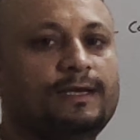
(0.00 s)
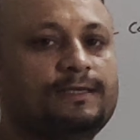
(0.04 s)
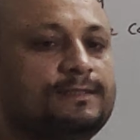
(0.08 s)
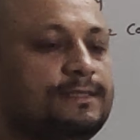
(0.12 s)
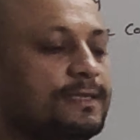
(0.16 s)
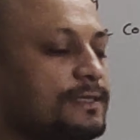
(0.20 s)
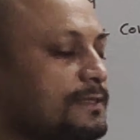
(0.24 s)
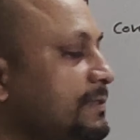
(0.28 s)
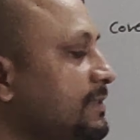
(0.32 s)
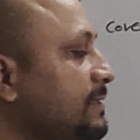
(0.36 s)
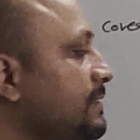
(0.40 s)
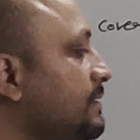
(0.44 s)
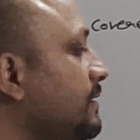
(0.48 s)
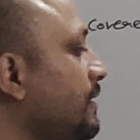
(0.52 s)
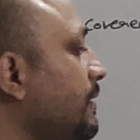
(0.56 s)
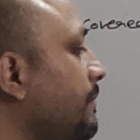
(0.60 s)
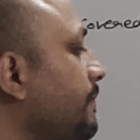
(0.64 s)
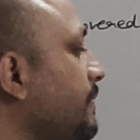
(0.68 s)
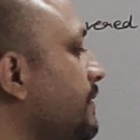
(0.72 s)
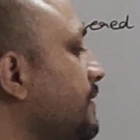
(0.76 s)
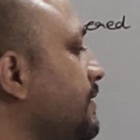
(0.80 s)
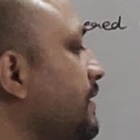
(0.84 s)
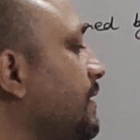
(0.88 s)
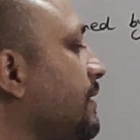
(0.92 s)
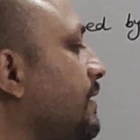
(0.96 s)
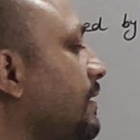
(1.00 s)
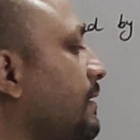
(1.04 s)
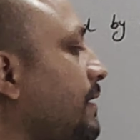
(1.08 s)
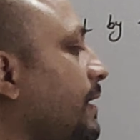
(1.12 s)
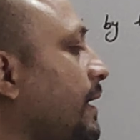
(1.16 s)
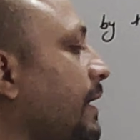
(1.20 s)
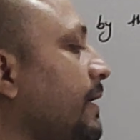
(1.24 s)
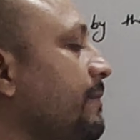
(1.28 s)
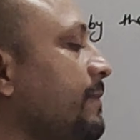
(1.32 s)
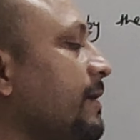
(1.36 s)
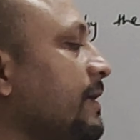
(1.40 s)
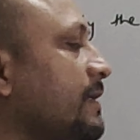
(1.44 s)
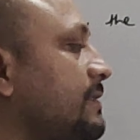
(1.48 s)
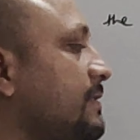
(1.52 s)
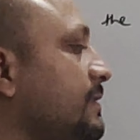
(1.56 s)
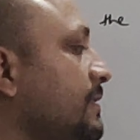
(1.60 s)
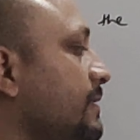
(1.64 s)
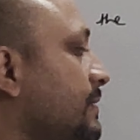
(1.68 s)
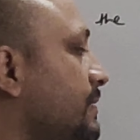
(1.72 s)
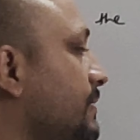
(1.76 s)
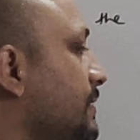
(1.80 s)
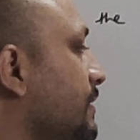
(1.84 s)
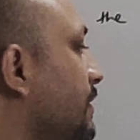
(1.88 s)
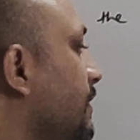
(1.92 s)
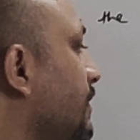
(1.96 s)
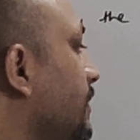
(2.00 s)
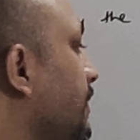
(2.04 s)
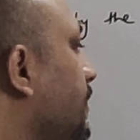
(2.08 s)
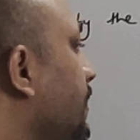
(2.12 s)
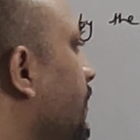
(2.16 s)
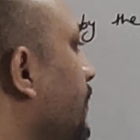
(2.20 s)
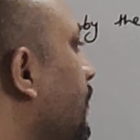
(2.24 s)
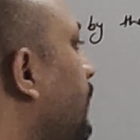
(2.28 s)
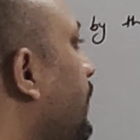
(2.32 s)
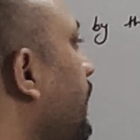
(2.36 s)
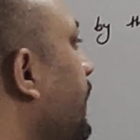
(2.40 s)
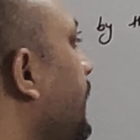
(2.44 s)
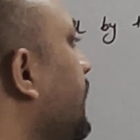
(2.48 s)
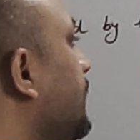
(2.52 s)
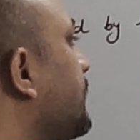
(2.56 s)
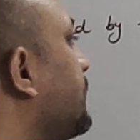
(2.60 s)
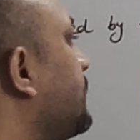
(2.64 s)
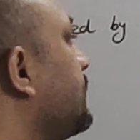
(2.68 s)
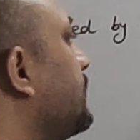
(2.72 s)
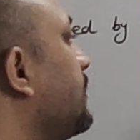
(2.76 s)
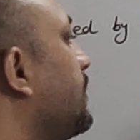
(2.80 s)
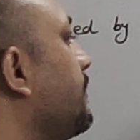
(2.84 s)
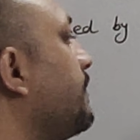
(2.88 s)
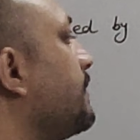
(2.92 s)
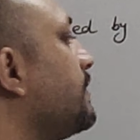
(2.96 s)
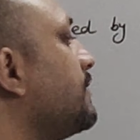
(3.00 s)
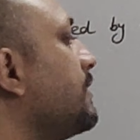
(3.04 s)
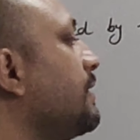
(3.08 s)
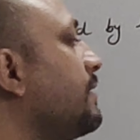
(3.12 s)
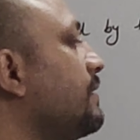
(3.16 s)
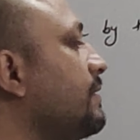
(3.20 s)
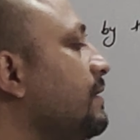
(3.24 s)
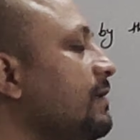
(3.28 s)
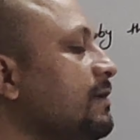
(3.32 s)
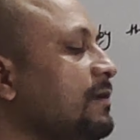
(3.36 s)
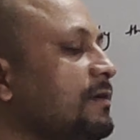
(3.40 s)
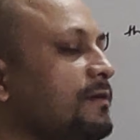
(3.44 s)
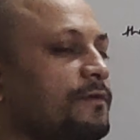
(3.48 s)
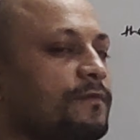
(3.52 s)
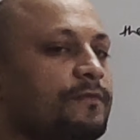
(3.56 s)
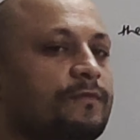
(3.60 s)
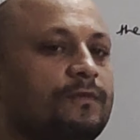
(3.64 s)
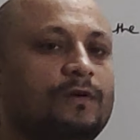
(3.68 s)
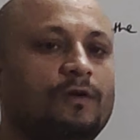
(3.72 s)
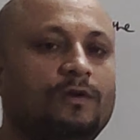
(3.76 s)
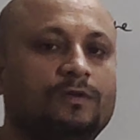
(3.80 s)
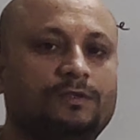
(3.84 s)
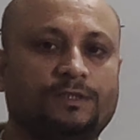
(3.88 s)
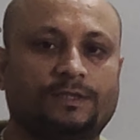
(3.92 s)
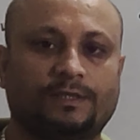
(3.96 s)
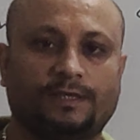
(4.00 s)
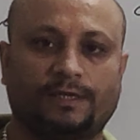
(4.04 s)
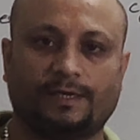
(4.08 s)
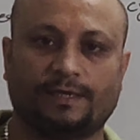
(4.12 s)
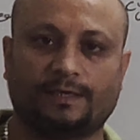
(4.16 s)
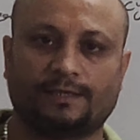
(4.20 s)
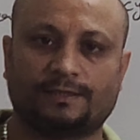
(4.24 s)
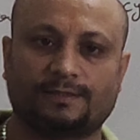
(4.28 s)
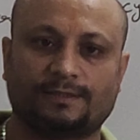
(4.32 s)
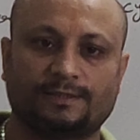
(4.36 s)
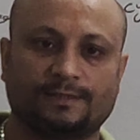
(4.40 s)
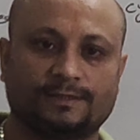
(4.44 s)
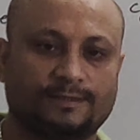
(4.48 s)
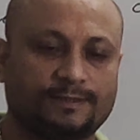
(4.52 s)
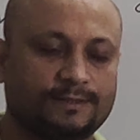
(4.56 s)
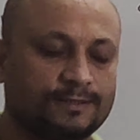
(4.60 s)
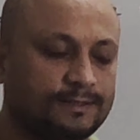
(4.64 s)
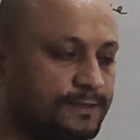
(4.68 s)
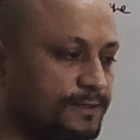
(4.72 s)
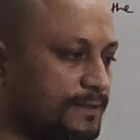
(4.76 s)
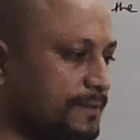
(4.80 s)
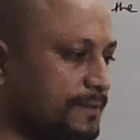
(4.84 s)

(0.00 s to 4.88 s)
एक्स एक्सिस रिप्रेजेंट द टाइम एक्सिस y एक्सिस रिप्रेजेंट द वेलोसिटी एक्सिस